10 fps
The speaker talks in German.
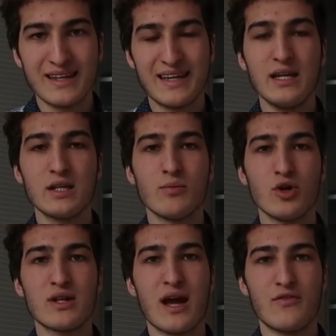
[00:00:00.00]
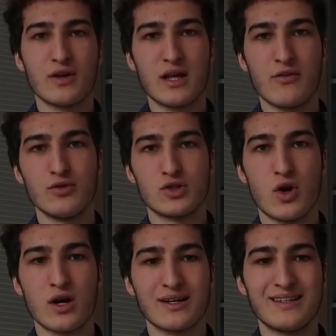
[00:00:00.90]
Denn ich möchte einfach dafür
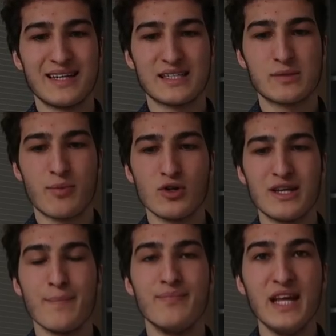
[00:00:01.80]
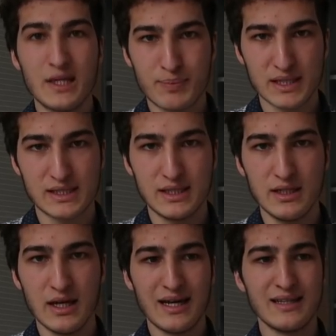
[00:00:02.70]
sorgen, dass es bei euch eben nicht passiert,